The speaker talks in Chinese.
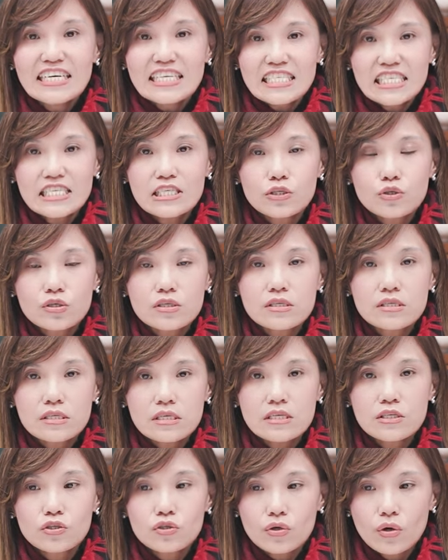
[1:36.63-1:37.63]
其实就是
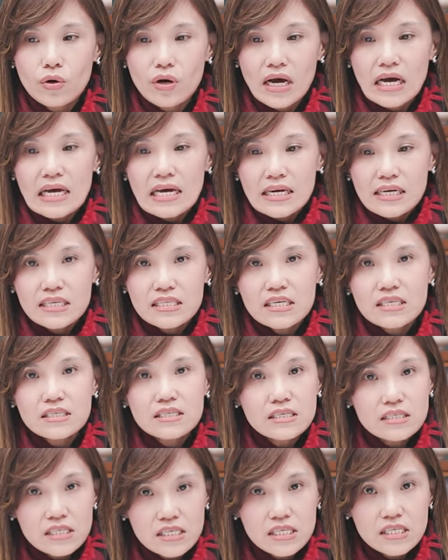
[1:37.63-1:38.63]
一种啊，你在
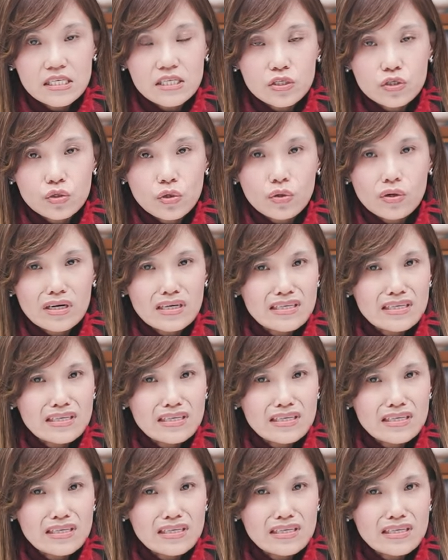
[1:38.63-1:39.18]
这其中啊，